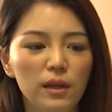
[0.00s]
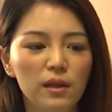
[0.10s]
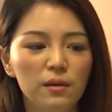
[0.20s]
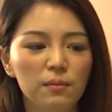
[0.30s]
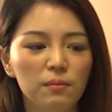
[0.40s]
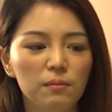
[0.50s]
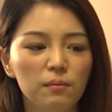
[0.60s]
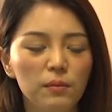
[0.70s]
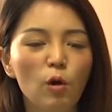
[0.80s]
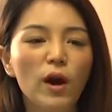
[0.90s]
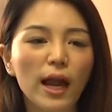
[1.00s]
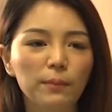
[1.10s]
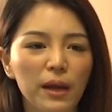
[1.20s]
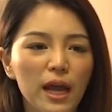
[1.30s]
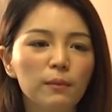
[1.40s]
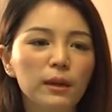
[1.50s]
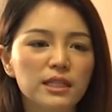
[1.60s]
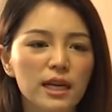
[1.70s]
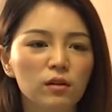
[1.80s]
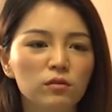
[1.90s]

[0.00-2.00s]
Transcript: มีมีโอกาสไปให้กำลังใจ